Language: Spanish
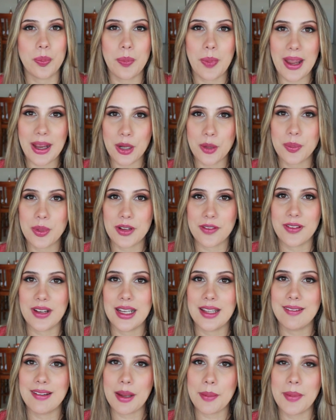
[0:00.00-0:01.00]
pero
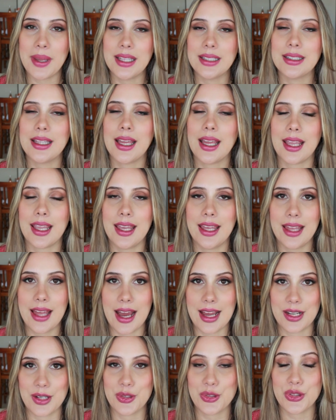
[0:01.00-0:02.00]
preferiblemente
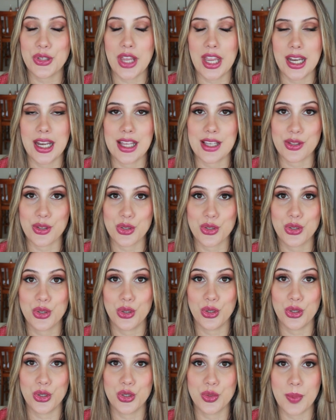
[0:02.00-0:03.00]
quedarnos en esos
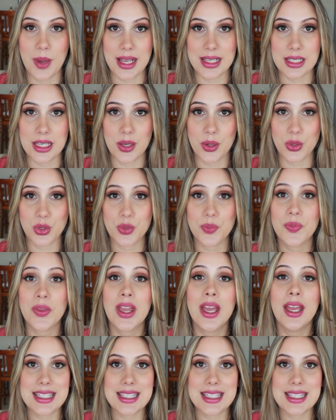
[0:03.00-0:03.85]
tonos básicos.